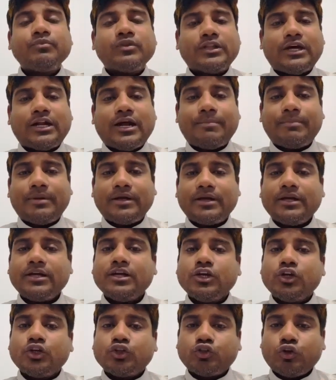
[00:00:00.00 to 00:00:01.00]
তারা আপনাকে
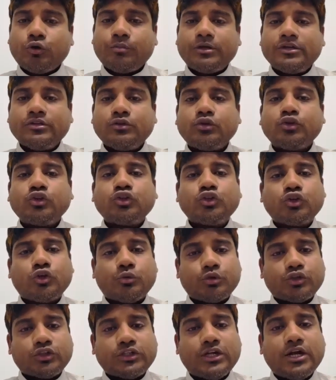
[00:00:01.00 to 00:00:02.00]
সবকিছুর
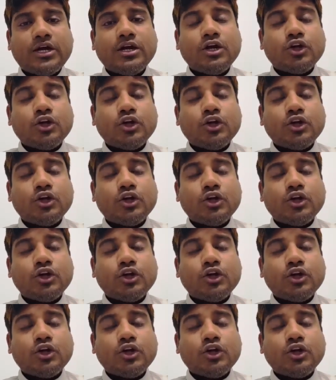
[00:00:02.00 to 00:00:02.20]
সমস্যা